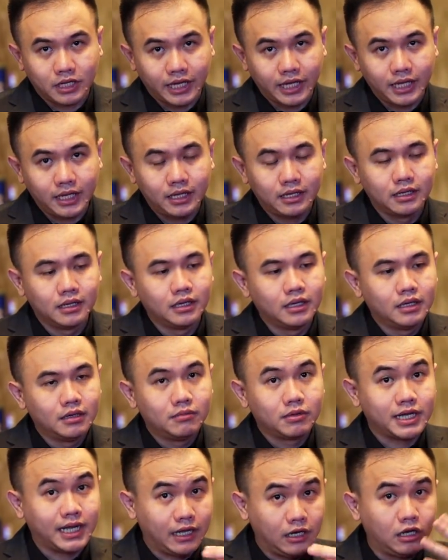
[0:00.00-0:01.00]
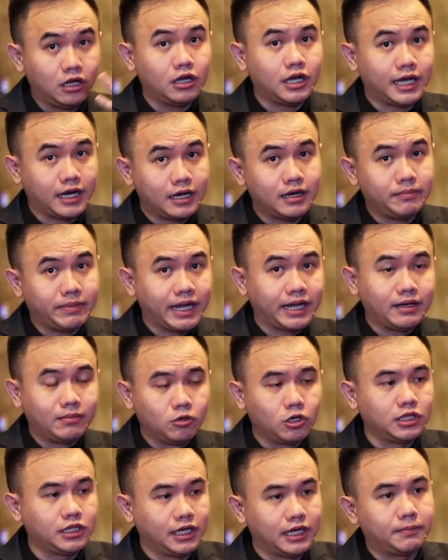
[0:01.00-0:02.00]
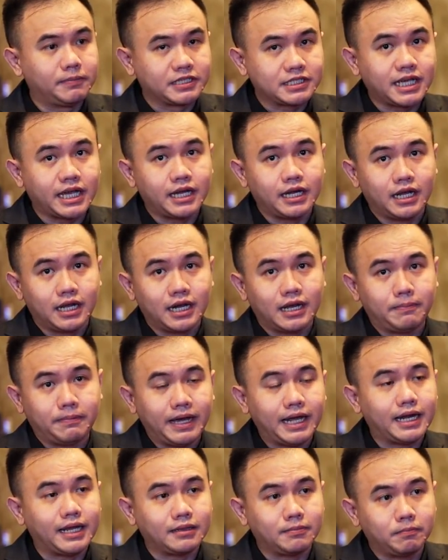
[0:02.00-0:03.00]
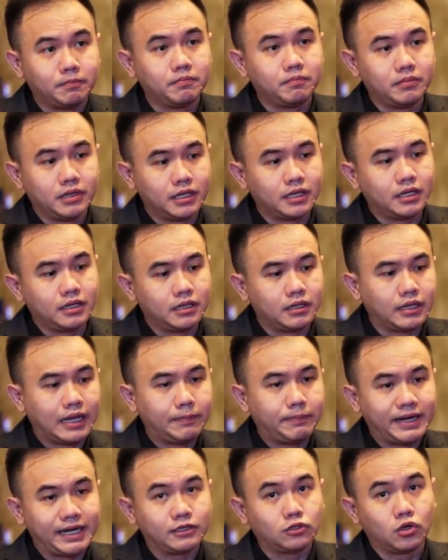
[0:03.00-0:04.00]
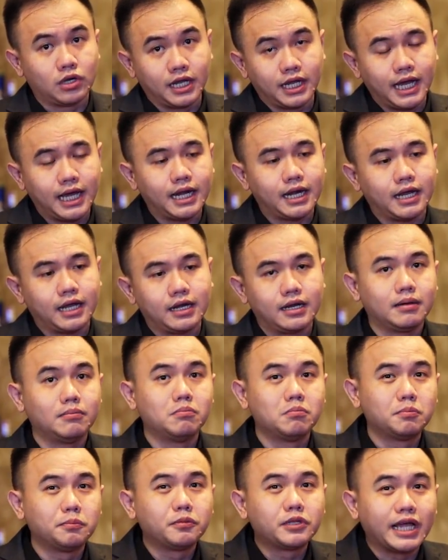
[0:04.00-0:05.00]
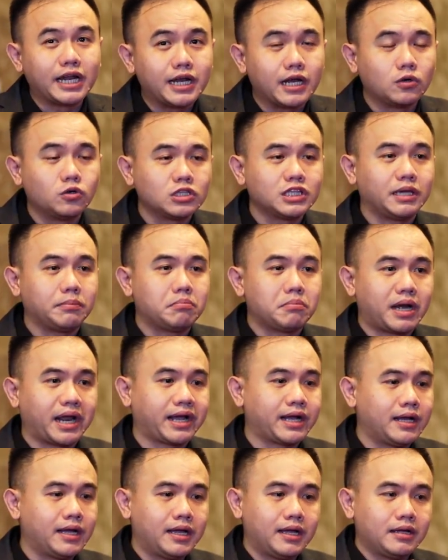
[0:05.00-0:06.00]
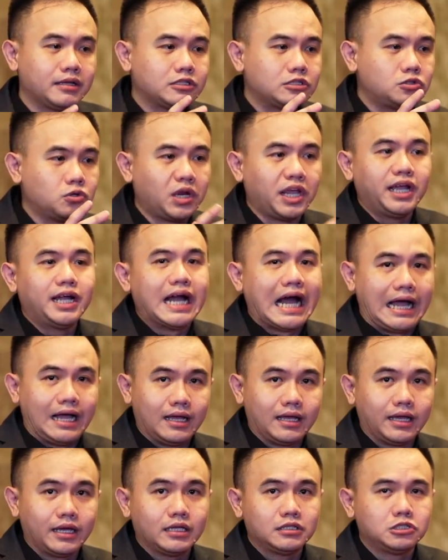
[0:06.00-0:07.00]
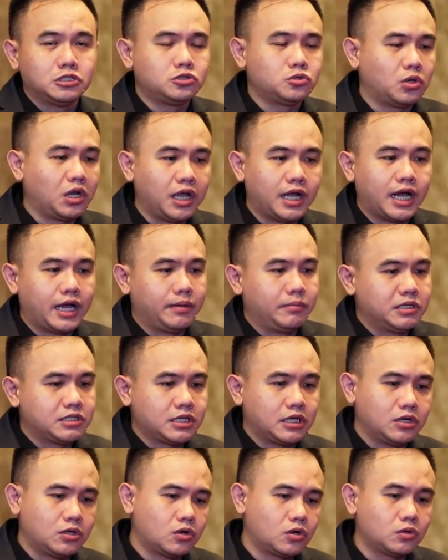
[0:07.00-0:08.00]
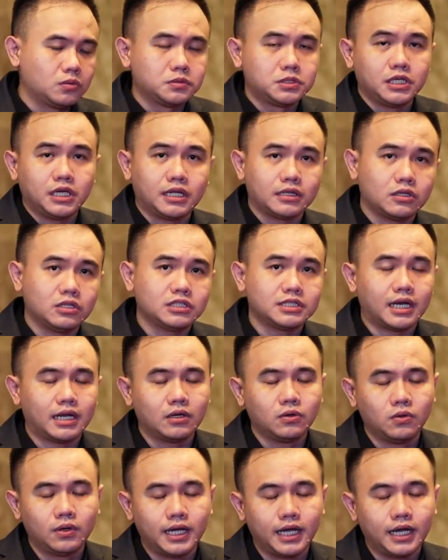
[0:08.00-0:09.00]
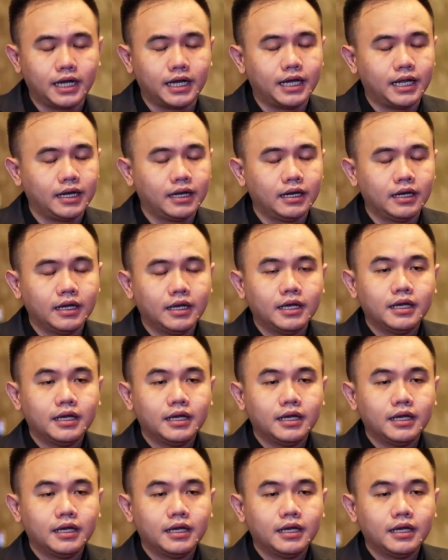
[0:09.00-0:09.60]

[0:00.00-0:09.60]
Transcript: Okay? Kalau karena mereka mungkin tidak percaya dengan aparat eh, aparatur negara karena tanda kutip mereka curiga ya, dicurigai bisa dikorupsi atau disalahgunakan.